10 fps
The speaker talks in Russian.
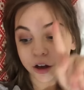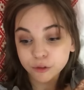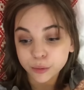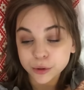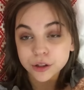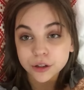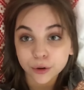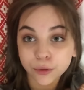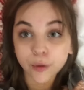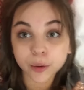выпустить
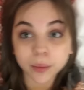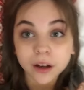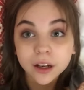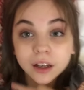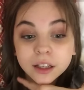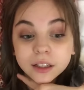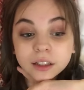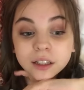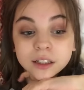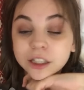его вовремя. И
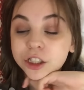я